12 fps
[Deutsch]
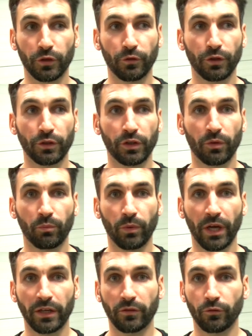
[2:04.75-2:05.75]
Ich finde, ähm,
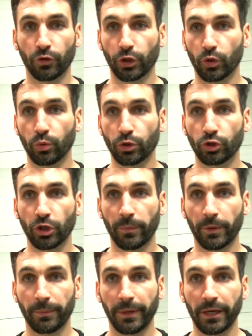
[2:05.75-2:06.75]
er hat einen wirklich guten
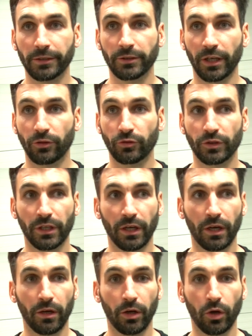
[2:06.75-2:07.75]
Job gemacht. Er hat uns
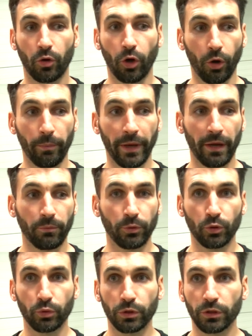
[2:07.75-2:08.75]
da auch, auch mehr
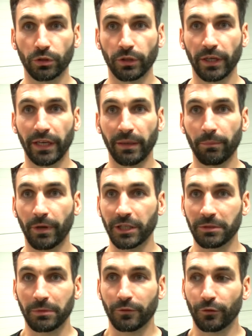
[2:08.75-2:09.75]
Minuten gegeben,
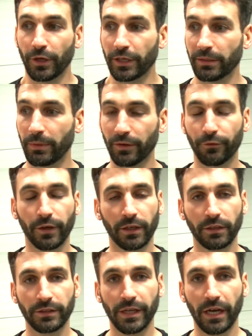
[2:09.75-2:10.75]
als man vielleicht am Anfang
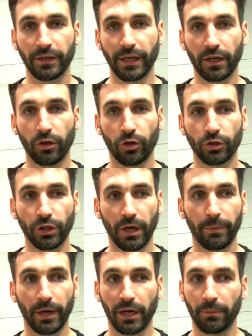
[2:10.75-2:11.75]
äh, denken konnte.
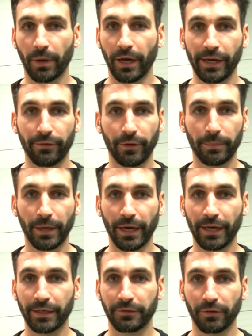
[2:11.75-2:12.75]
Aber er kam rein, er war
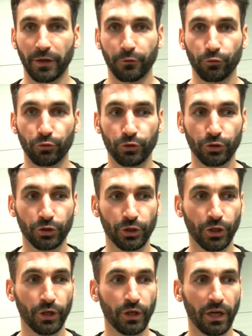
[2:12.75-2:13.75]
bereit, war physisch,
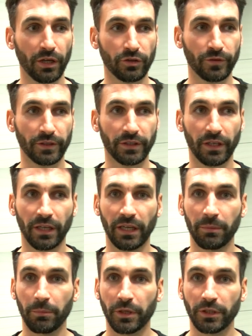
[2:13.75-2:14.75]
hat uns was
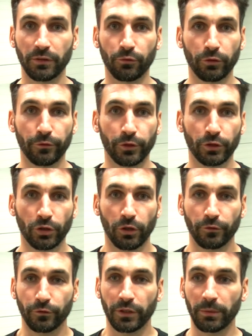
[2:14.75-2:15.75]
gegeben, hat die Würfe
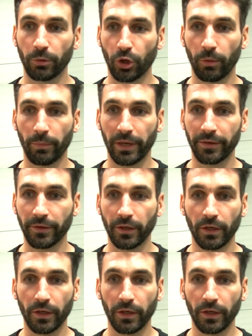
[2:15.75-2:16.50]
getroffen, die er bekommen hat.